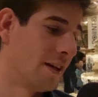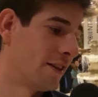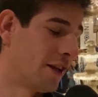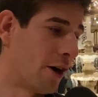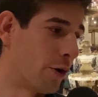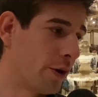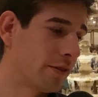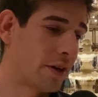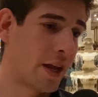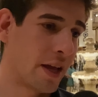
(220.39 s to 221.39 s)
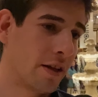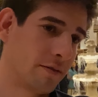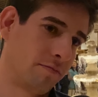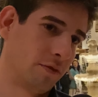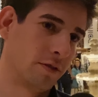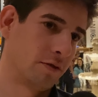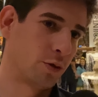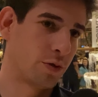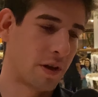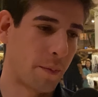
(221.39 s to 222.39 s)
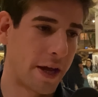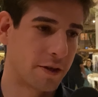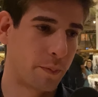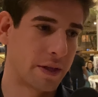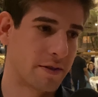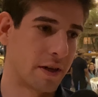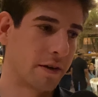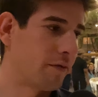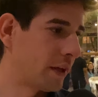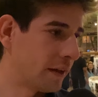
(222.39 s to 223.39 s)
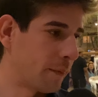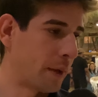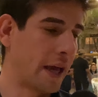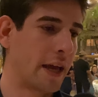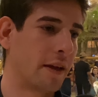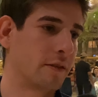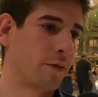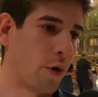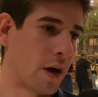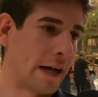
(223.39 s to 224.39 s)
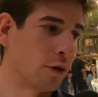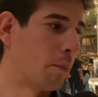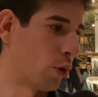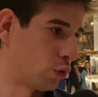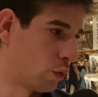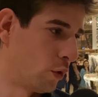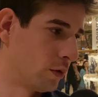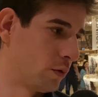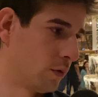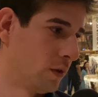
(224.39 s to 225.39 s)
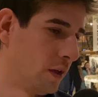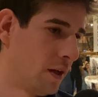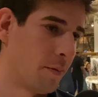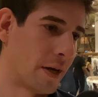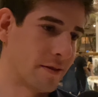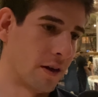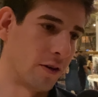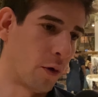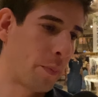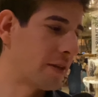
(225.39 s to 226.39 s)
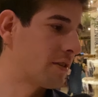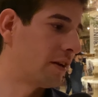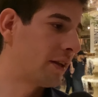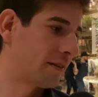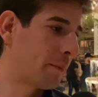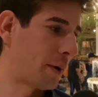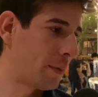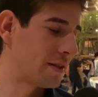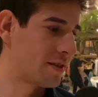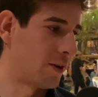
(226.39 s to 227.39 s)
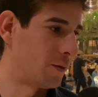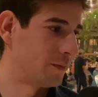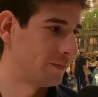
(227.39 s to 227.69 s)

Não, eu entrei justamente pensando em vender bem, focar no produto, mas não, não pensando que ia ter premiação.